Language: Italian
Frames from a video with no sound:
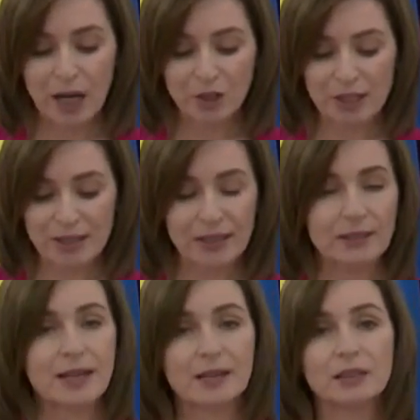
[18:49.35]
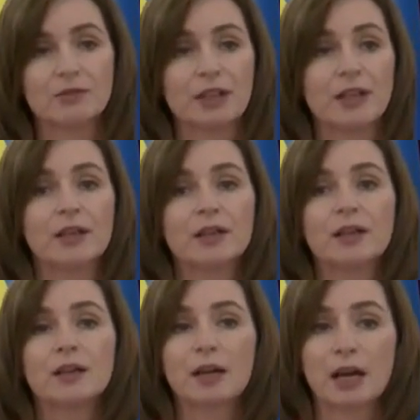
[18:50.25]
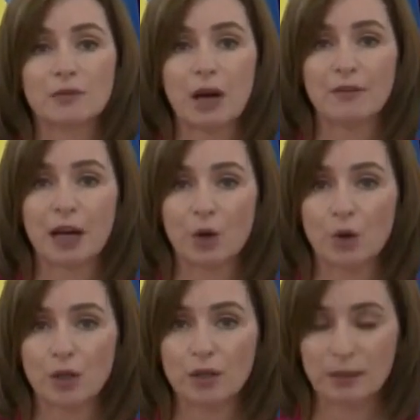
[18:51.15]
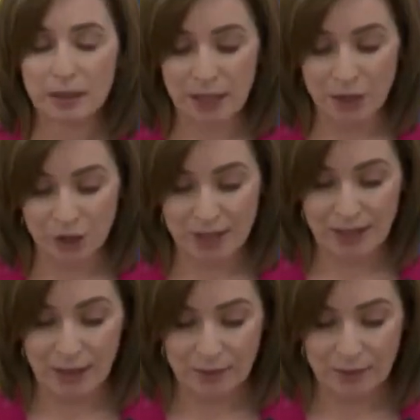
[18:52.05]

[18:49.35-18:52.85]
anche ai fini di sviluppare la cooperazione nel settore energetico.